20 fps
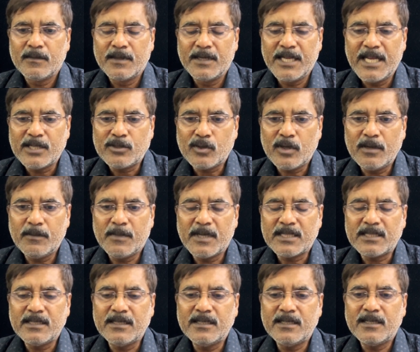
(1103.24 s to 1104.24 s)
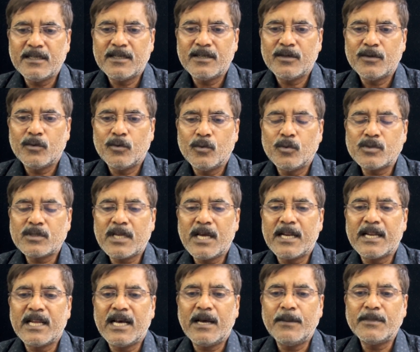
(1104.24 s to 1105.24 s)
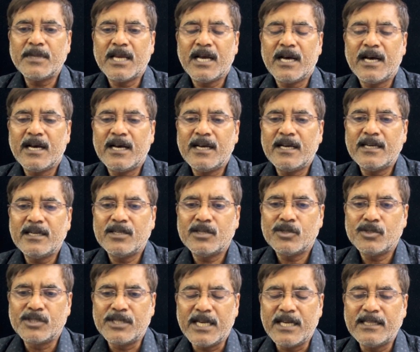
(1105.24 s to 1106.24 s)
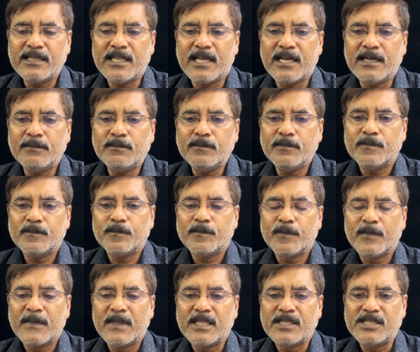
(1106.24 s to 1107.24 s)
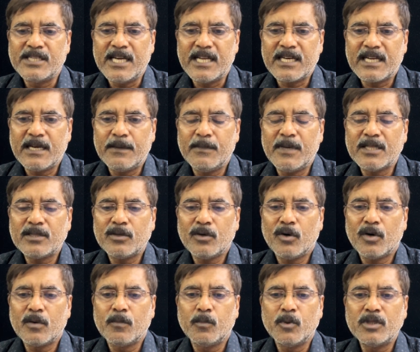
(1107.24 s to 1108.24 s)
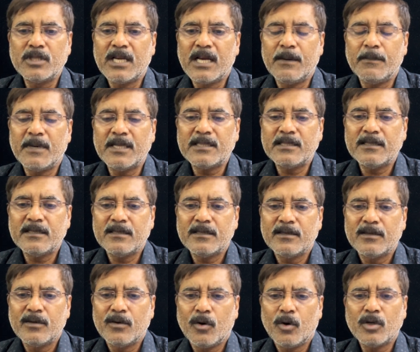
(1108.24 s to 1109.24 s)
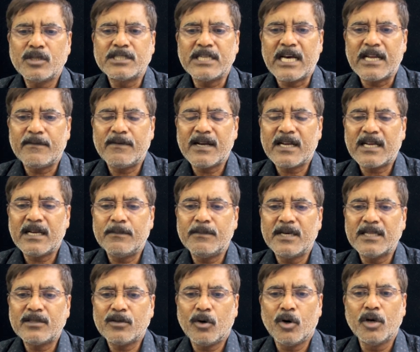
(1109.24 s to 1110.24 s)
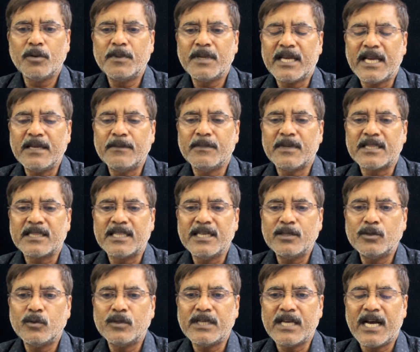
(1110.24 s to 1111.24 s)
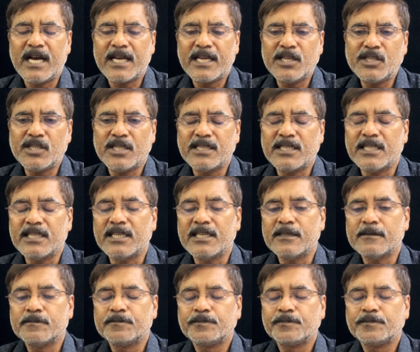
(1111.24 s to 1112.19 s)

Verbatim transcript: नेचुरल मत उसका नाम यहाँ जैन धर्म जैन का मत और बुद्ध का मत और चारवाक का मत और भी कई मत थे जो यहाँ के चलते थे